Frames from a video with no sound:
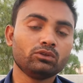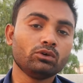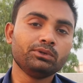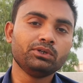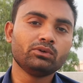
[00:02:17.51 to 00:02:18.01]

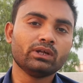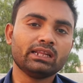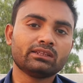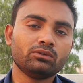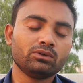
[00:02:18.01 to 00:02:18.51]
या दो
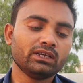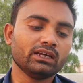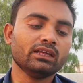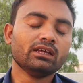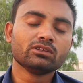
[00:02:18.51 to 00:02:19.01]
वीडियो डालता हूँ
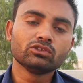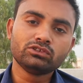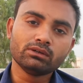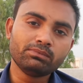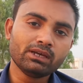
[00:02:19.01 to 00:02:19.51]
ठीक है
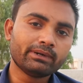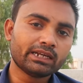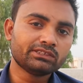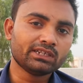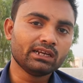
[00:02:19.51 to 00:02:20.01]
तो जब भी
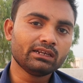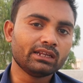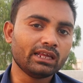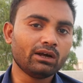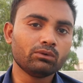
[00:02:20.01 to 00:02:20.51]
हमारा चैनल